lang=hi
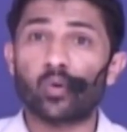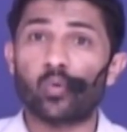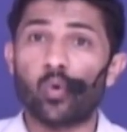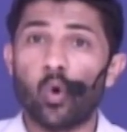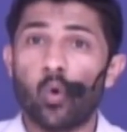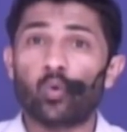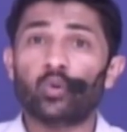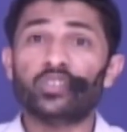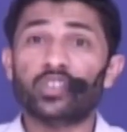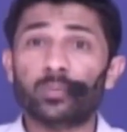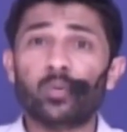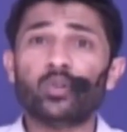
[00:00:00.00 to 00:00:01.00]
वो सिर्फ और
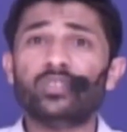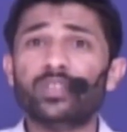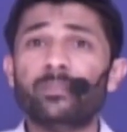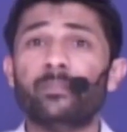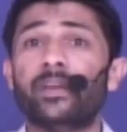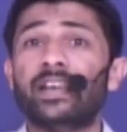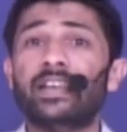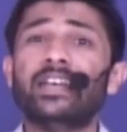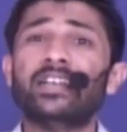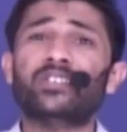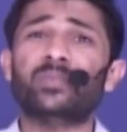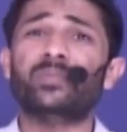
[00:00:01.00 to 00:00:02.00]
सिर्फ मेरे लिए एक सबसे
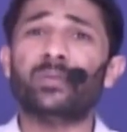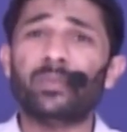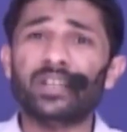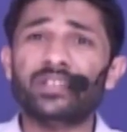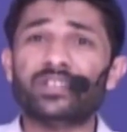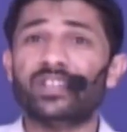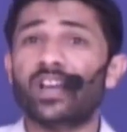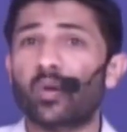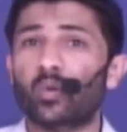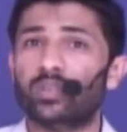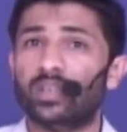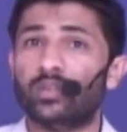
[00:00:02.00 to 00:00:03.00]
बड़ी सज़ा होती है
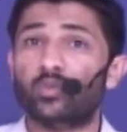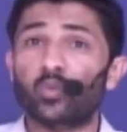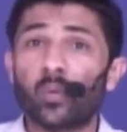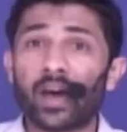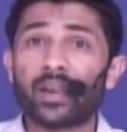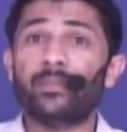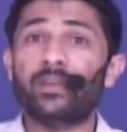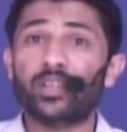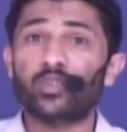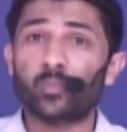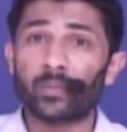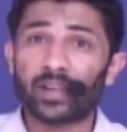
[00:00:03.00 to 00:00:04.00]
तुम्हारे बिना जो
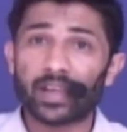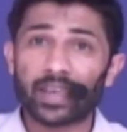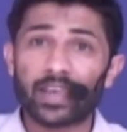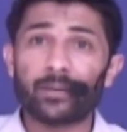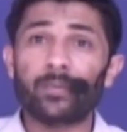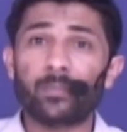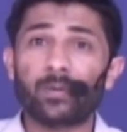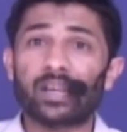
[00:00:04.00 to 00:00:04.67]
मेरे एक भी पल है